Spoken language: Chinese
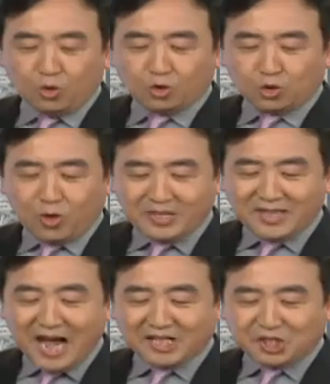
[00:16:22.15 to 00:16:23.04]
传
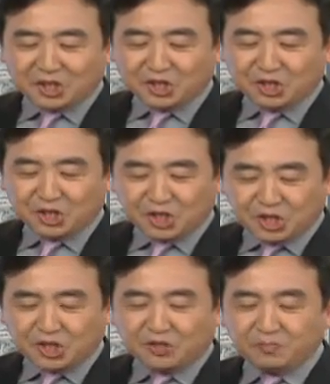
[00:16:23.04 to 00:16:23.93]
达指示
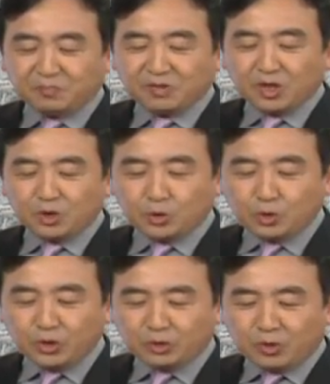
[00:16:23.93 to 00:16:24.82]
是
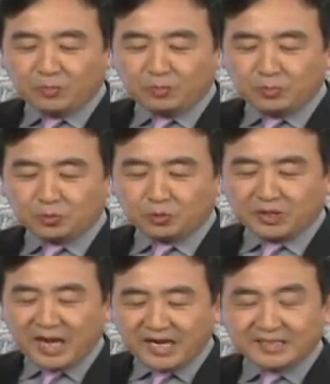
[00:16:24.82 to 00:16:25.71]
绝对不准
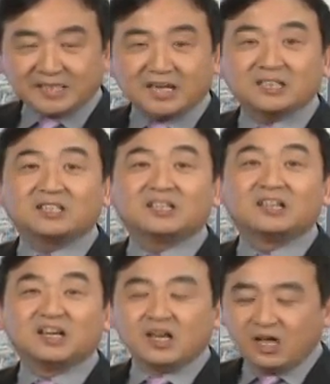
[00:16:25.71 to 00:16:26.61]
开枪。
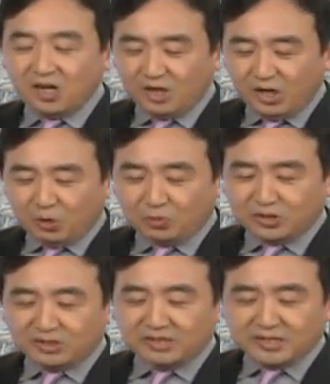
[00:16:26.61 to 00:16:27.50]

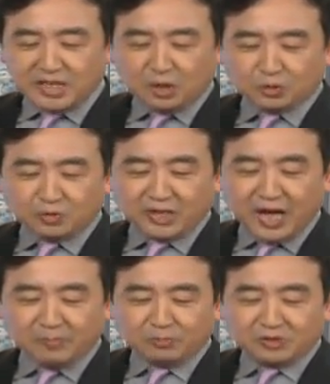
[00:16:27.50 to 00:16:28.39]
6·4的教训
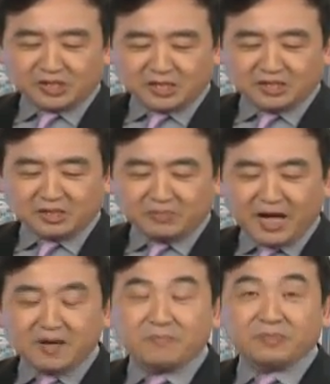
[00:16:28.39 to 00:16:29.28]
还不深刻
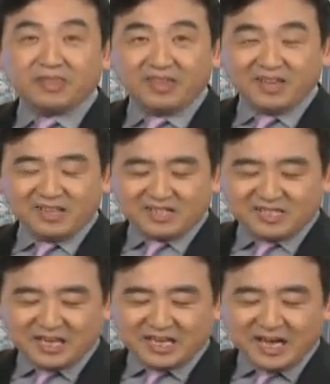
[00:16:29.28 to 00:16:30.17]
吗？
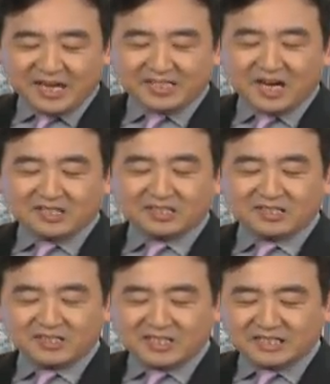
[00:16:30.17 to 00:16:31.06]
谁开枪
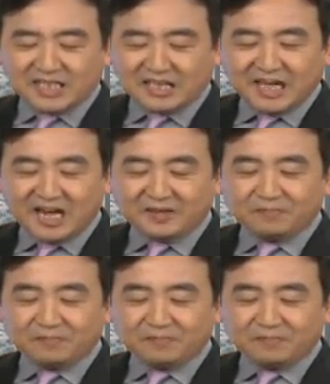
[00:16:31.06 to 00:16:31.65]
谁下台，